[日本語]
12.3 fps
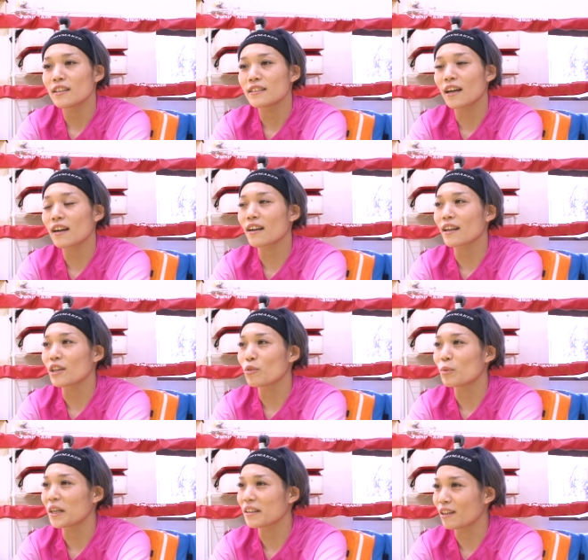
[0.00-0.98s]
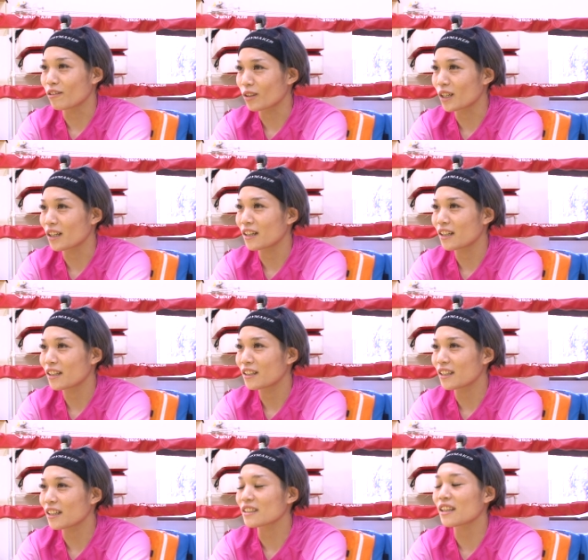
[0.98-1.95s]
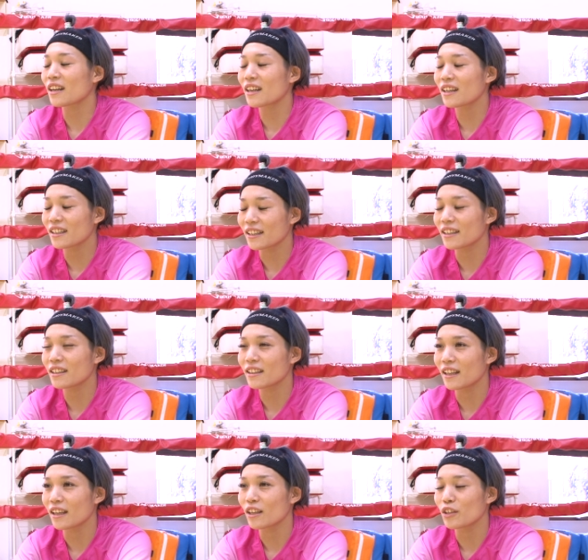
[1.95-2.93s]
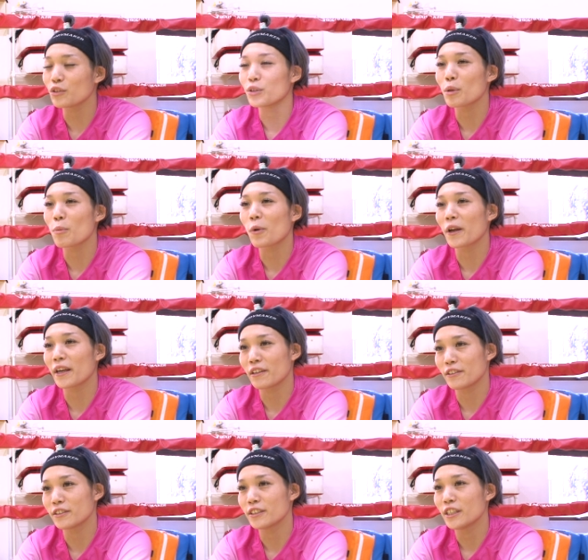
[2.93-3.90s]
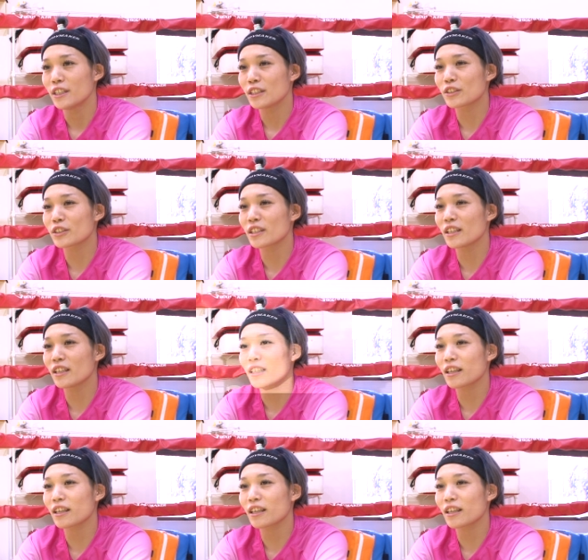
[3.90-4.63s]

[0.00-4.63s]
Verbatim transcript: だから呼ばれたのかあだからねって言ってもらえるそして